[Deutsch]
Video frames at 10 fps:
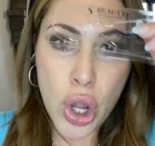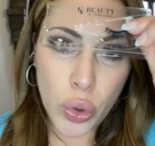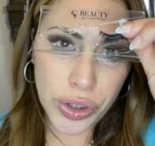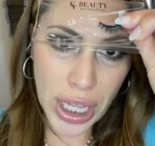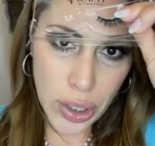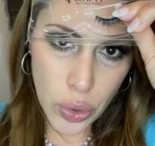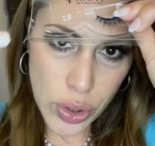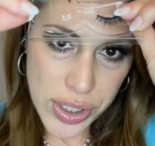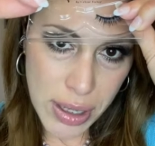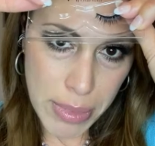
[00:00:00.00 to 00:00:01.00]
Und dann
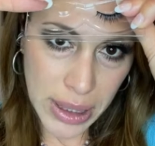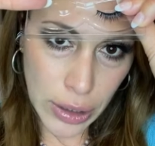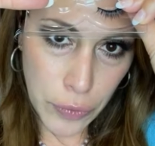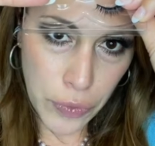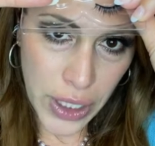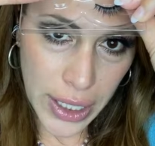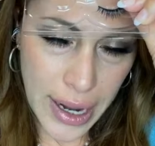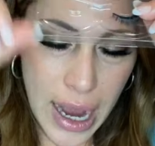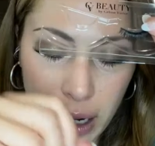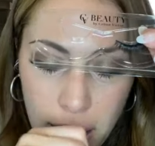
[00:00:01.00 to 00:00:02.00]
löst ihr mit dem
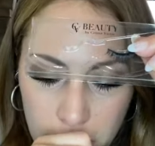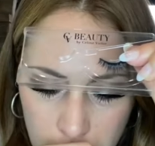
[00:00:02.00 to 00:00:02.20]
Fingernagel,